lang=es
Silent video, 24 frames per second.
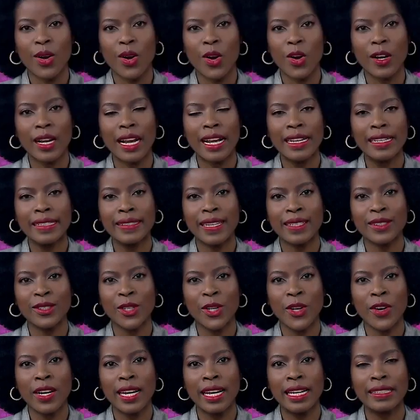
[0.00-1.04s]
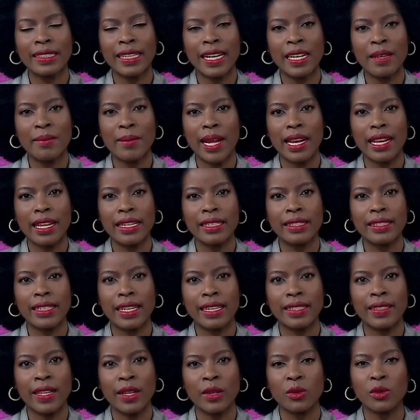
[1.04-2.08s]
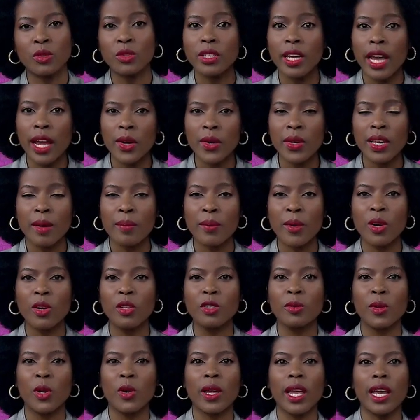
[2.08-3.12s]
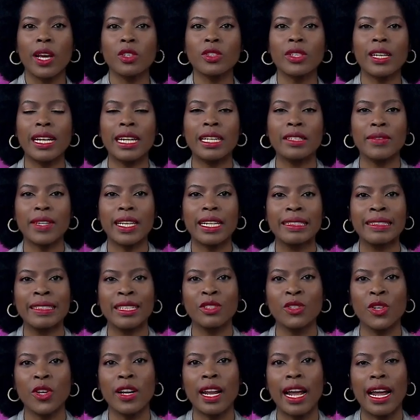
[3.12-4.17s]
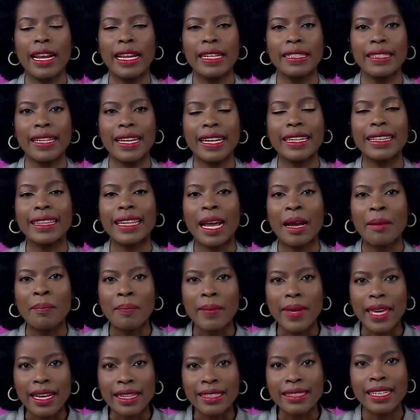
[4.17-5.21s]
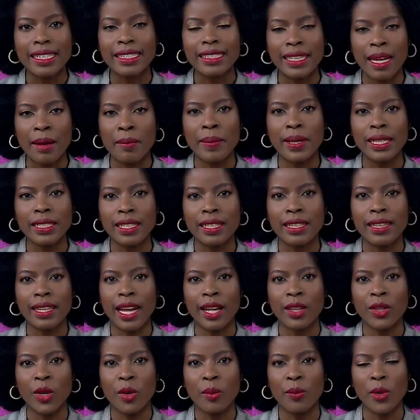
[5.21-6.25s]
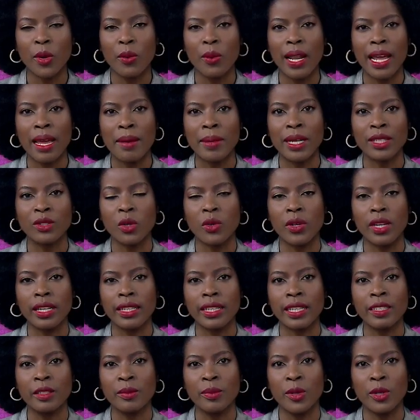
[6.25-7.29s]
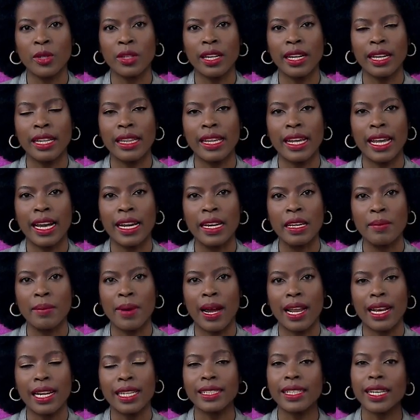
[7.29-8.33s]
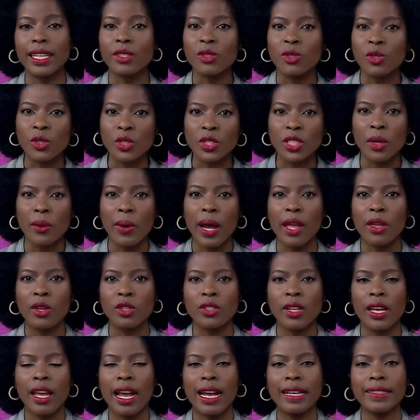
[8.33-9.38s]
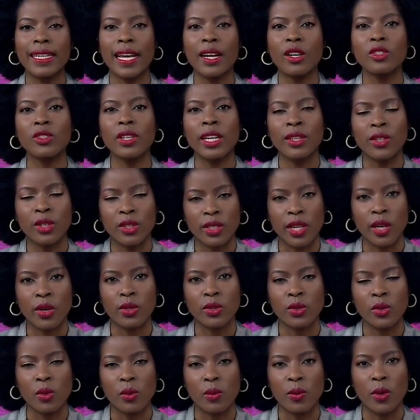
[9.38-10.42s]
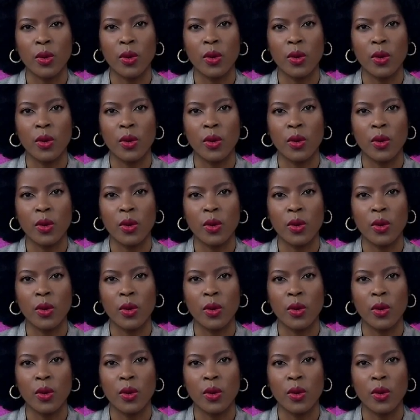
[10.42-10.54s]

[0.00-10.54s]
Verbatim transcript: Organizaciones animalistas denunciaron que por los bloqueos en las vías nacionales también se están presentando problemas con el transporte de animales que son llevados hacia los centros de consumo.